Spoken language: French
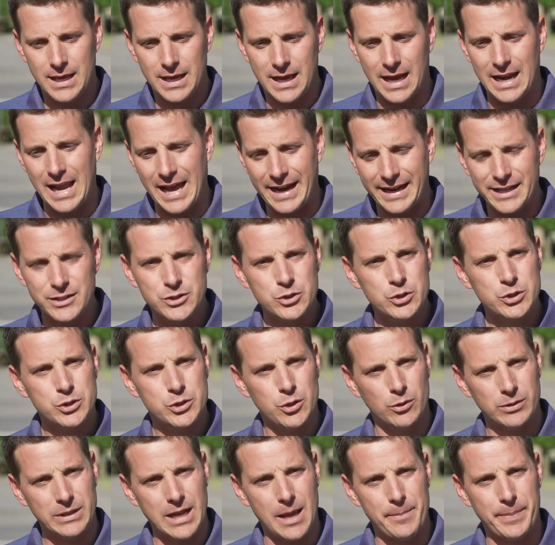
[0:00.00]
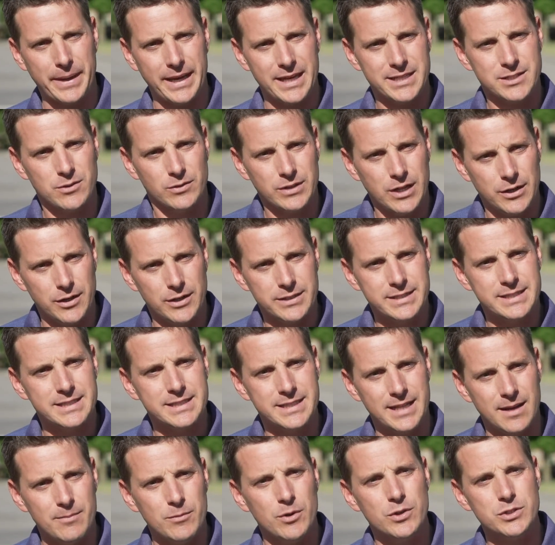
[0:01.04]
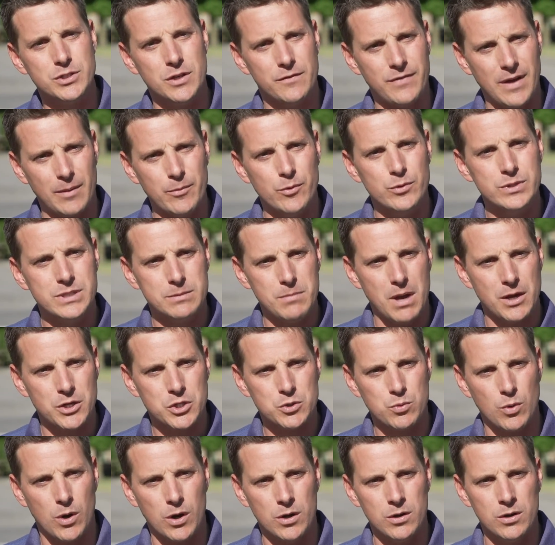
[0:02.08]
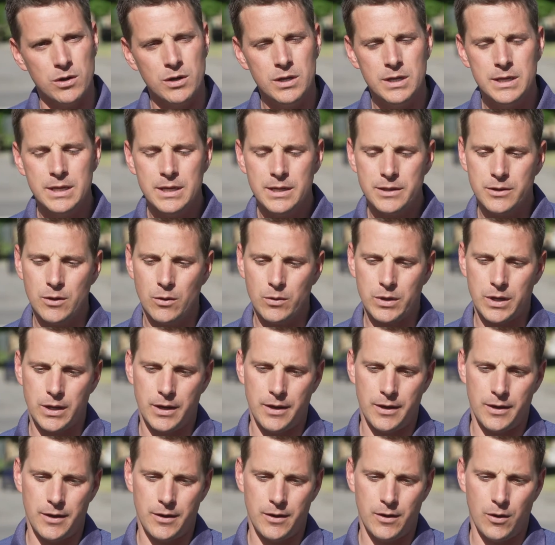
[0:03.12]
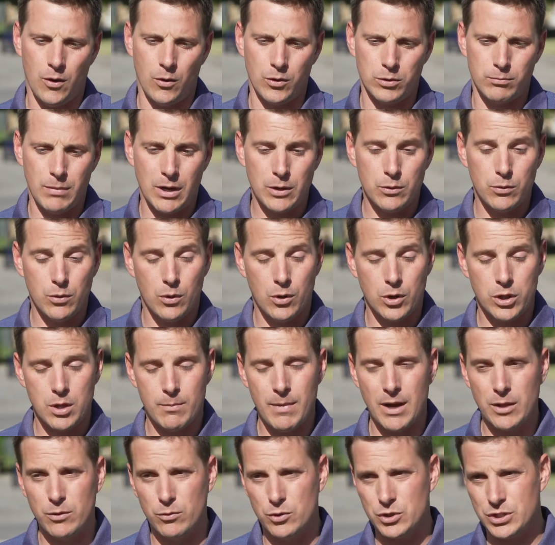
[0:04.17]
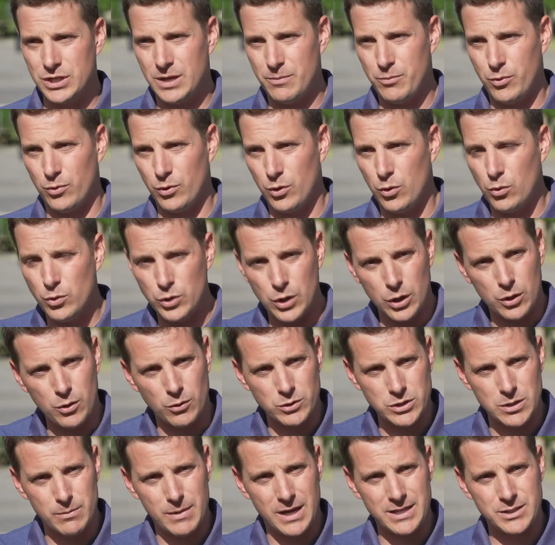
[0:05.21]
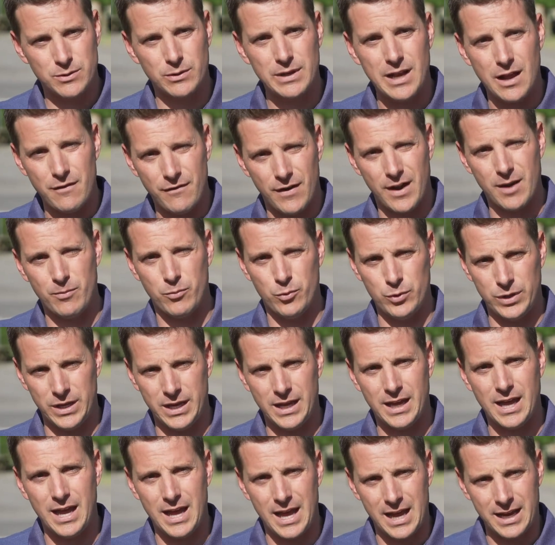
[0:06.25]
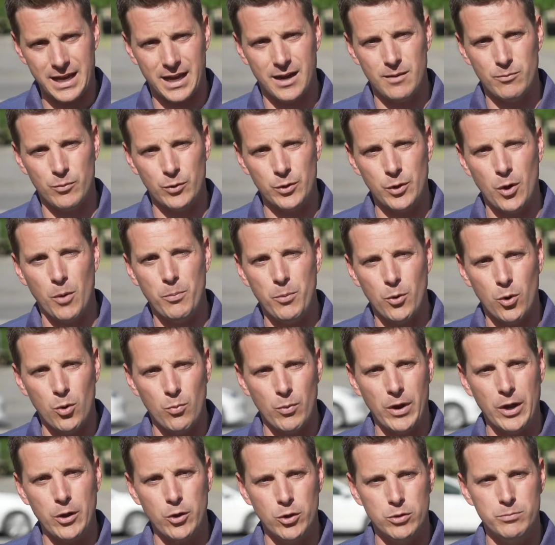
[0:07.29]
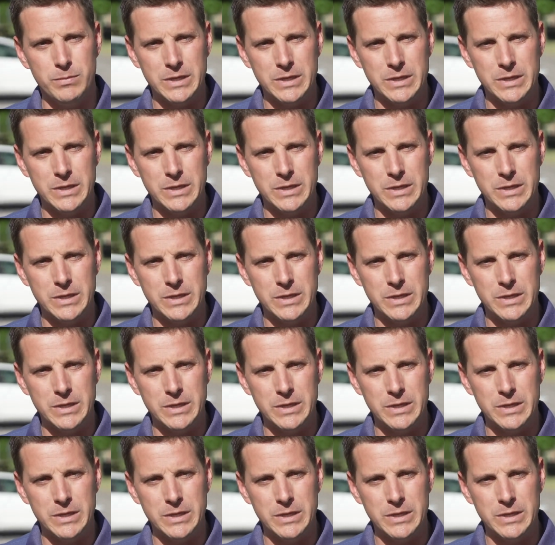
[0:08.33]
à la réduction de la pression dans notre système ce fameux dimanche soir-là. Donc, euh, on, demande, on demande aux gens pour l'eau de consommation de la faire bouillir à, grand bouillon pour au moins une